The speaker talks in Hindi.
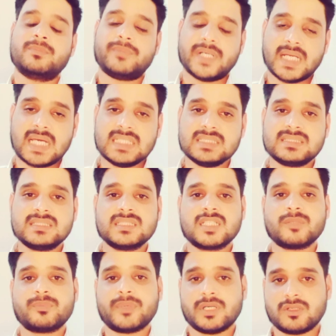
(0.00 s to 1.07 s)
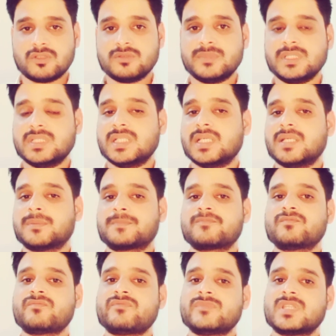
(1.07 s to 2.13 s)
बयालीस दिन की पैरोल मिली है
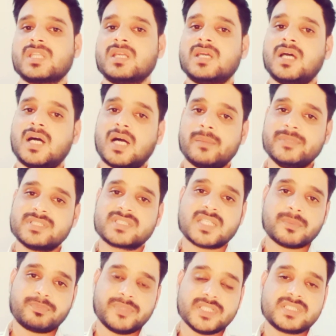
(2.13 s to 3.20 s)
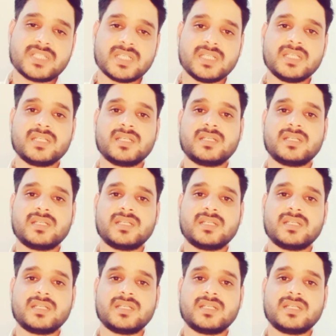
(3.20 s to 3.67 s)
अब इसके पीछे